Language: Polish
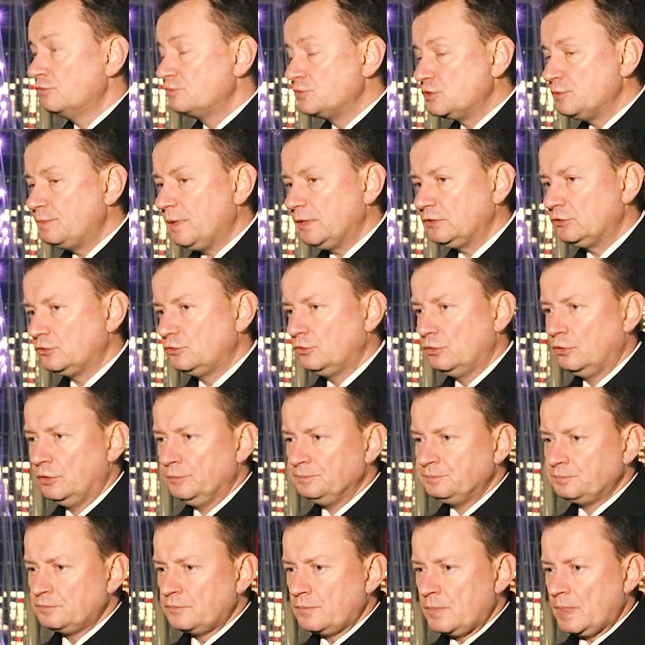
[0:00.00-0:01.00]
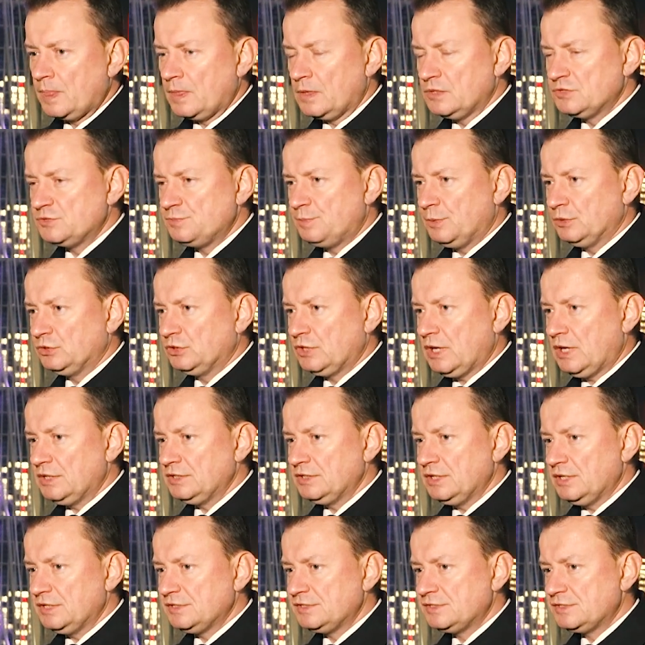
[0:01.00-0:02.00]
W przypadku mm,
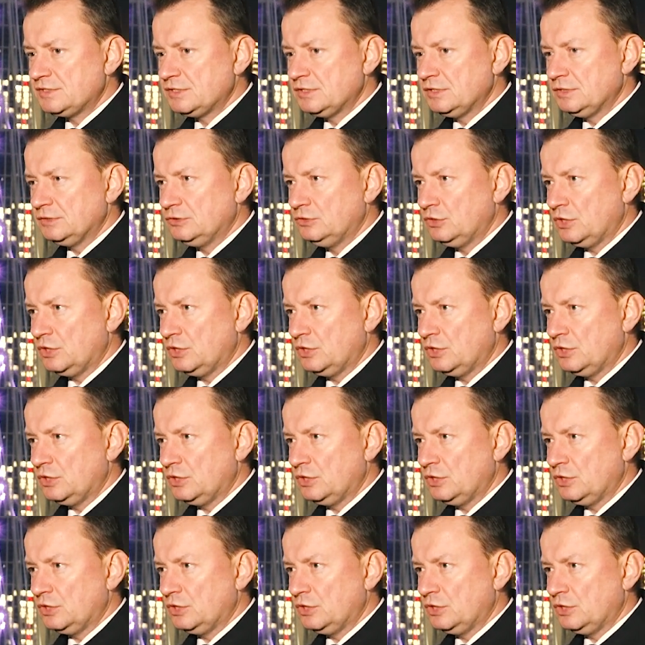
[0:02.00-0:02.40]
spotkania z